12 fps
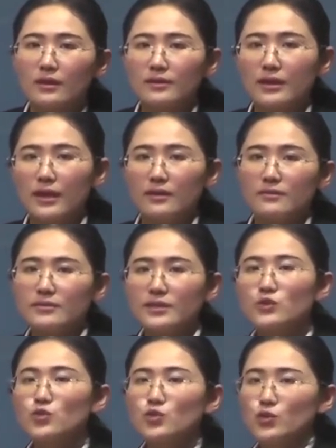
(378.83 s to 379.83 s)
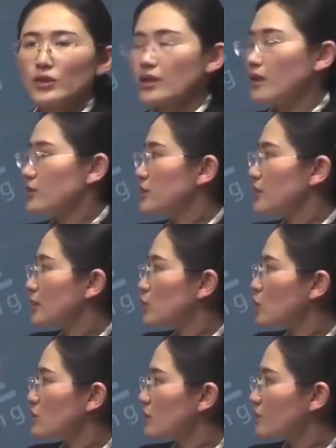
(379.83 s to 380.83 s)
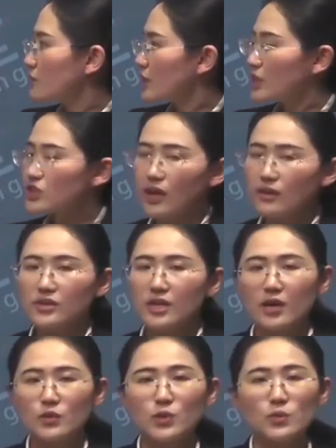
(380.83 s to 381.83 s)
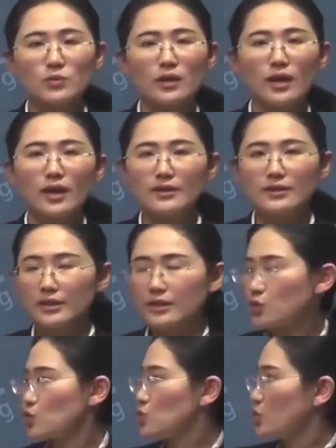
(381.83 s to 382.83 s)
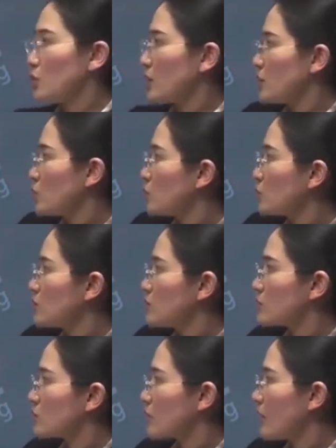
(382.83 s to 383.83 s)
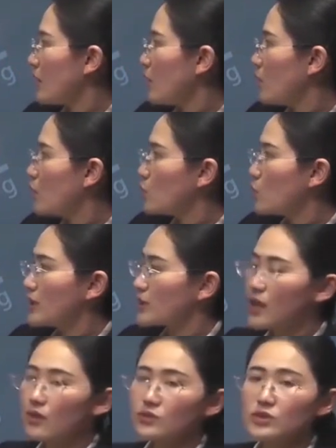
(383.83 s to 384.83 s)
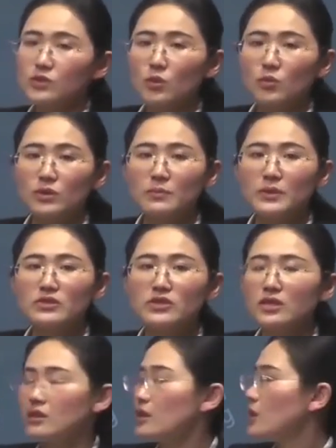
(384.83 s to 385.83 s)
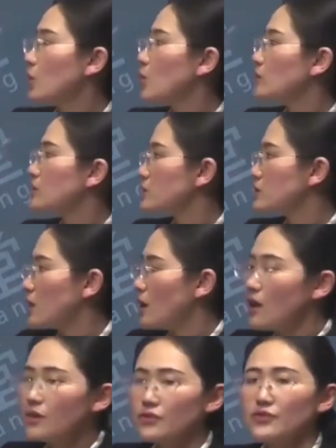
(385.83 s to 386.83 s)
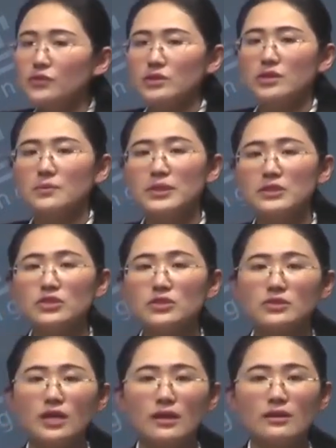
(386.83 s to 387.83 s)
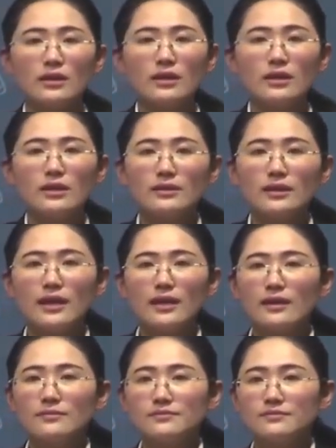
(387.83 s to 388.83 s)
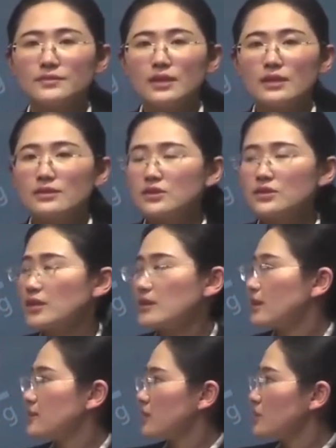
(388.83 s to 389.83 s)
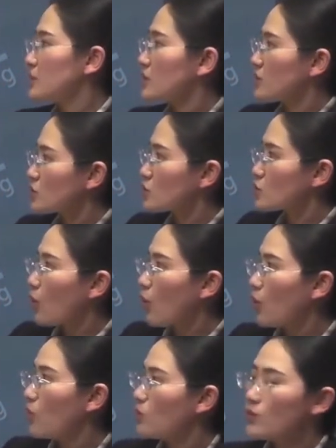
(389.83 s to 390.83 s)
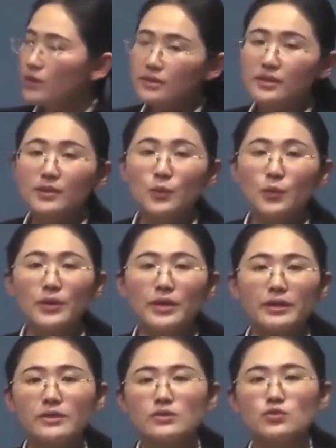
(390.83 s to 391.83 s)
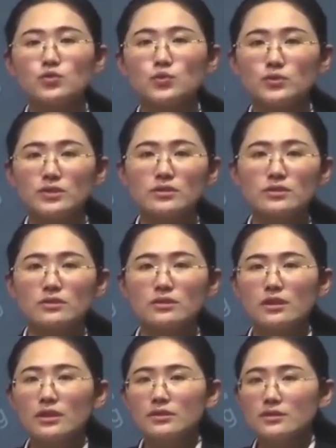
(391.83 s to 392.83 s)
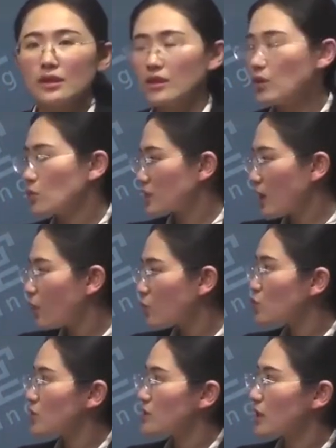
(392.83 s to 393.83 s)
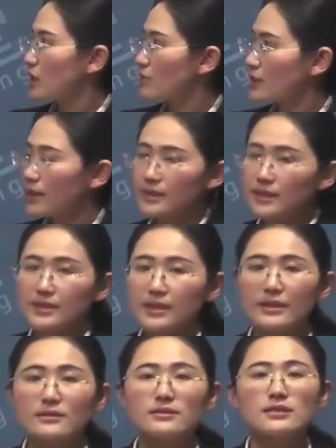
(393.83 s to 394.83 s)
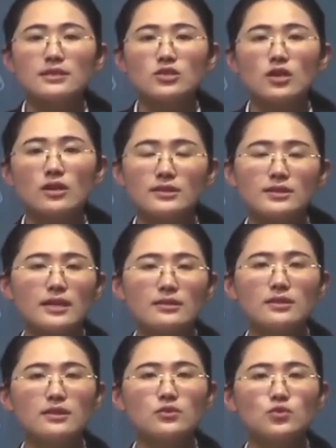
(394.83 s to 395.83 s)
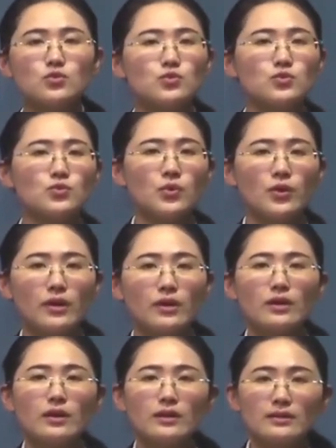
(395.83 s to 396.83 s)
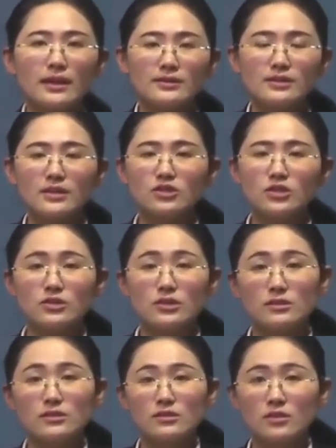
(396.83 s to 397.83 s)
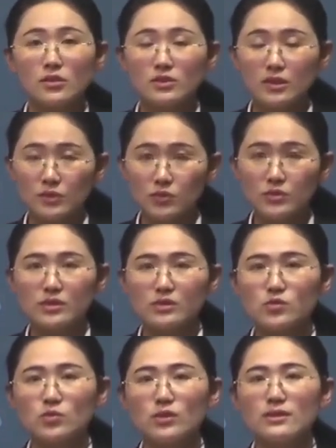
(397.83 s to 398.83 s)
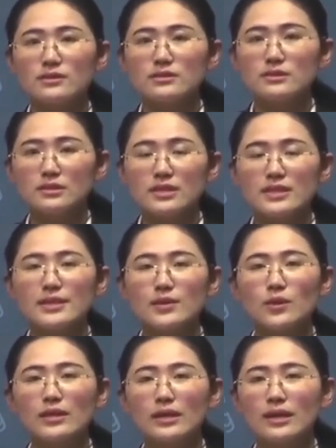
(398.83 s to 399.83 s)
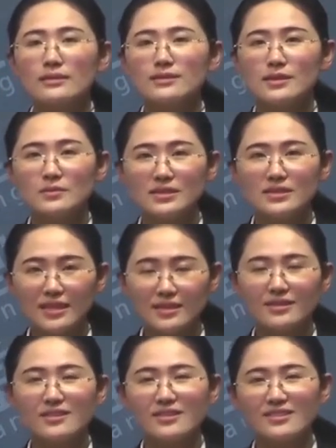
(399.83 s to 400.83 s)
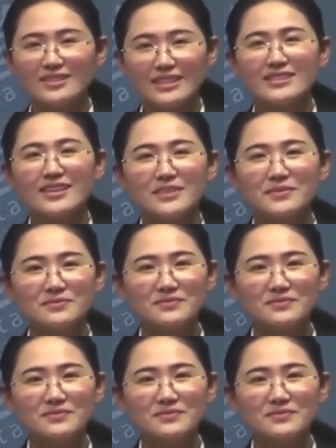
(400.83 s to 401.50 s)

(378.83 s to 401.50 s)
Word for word: 那天枢穴呢，是临床上非常常用的一个穴位，尤其治疗胃肠系统的病症或者是妇科病症上。那今天呢，咱们也是从定位、主治。然后操作上来给大家介绍了一下天枢穴，那今天这节课到这里就结束了，谢谢大家观看，咱们下次课再见。